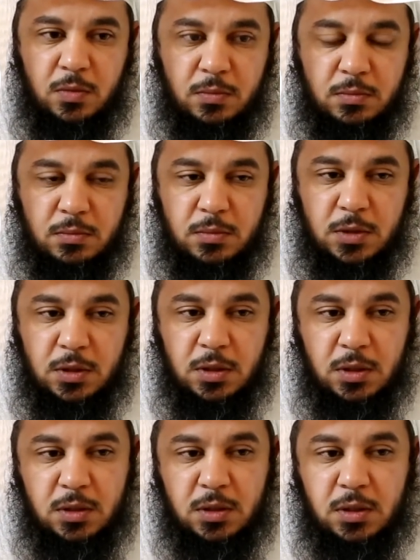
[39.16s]
и когда
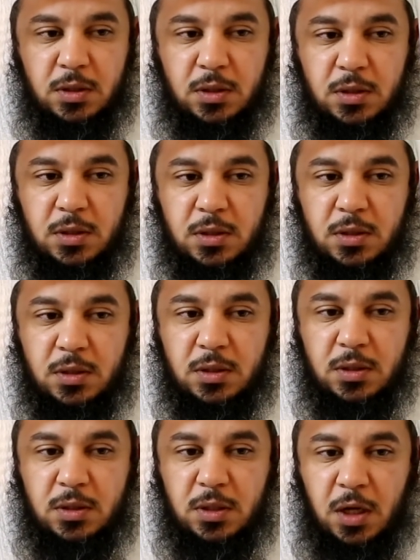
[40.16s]
говорят им «соблюдайте
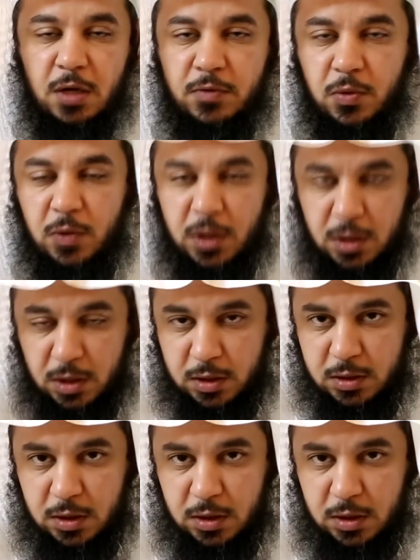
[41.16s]
постоянство в азкарах»,